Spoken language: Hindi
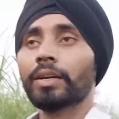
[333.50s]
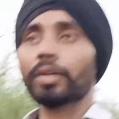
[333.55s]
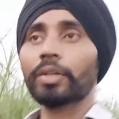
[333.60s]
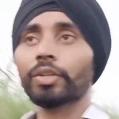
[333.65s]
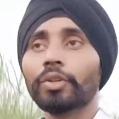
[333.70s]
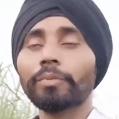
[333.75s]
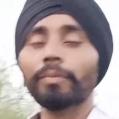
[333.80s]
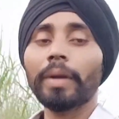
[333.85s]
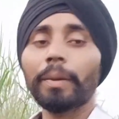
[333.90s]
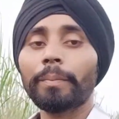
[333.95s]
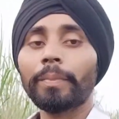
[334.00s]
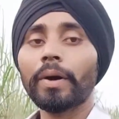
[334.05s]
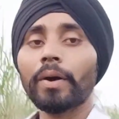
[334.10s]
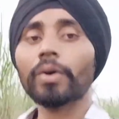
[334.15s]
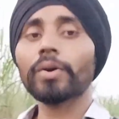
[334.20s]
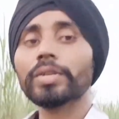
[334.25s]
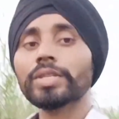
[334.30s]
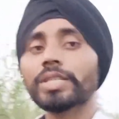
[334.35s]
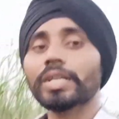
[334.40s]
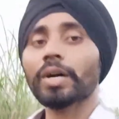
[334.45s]
तो मैं
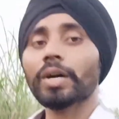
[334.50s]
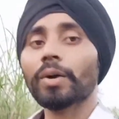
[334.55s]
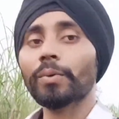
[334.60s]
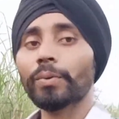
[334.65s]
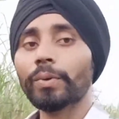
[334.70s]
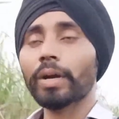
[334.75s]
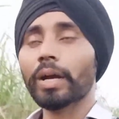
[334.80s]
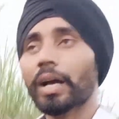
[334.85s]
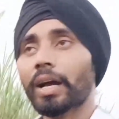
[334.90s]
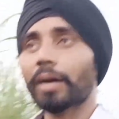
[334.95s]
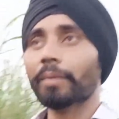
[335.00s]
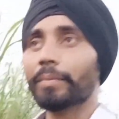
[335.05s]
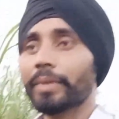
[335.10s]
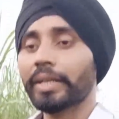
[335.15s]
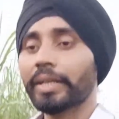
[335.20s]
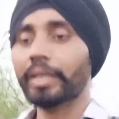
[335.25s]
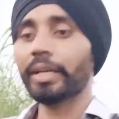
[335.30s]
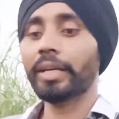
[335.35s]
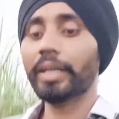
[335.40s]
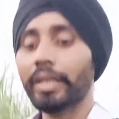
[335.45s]
पहुँच जाऊँगा
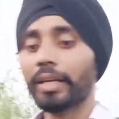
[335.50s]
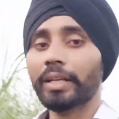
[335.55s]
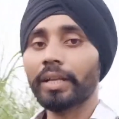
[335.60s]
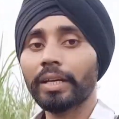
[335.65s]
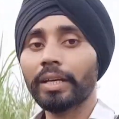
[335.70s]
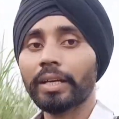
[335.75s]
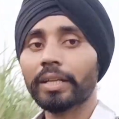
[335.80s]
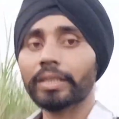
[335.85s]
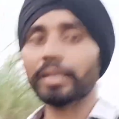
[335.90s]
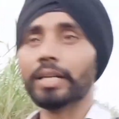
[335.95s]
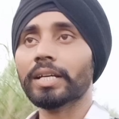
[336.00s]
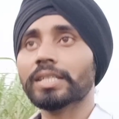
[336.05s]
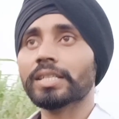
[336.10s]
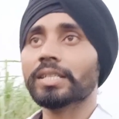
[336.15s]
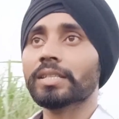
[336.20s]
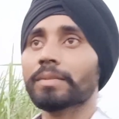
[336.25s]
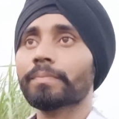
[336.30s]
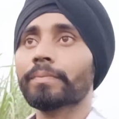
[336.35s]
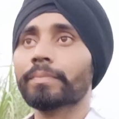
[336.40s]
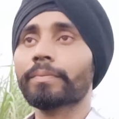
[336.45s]
अभी
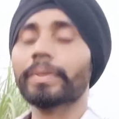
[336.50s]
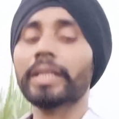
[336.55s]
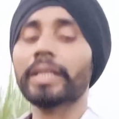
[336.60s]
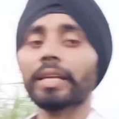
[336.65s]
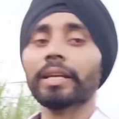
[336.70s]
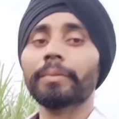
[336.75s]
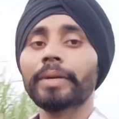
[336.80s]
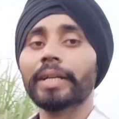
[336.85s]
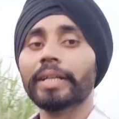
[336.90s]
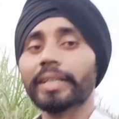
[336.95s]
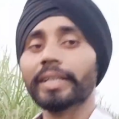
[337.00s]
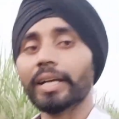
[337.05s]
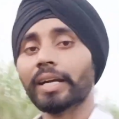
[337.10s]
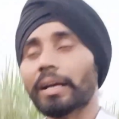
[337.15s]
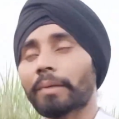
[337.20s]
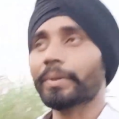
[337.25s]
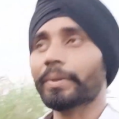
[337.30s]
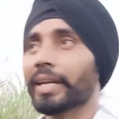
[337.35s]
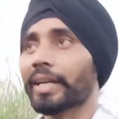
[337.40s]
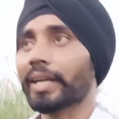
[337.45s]
10-15 मिनट तक
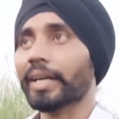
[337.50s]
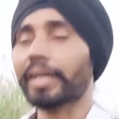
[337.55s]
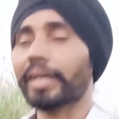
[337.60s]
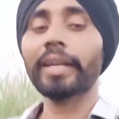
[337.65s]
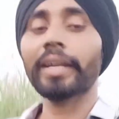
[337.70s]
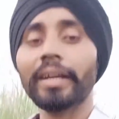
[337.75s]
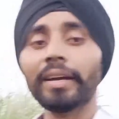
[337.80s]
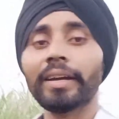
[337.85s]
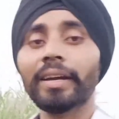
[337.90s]
अपने घर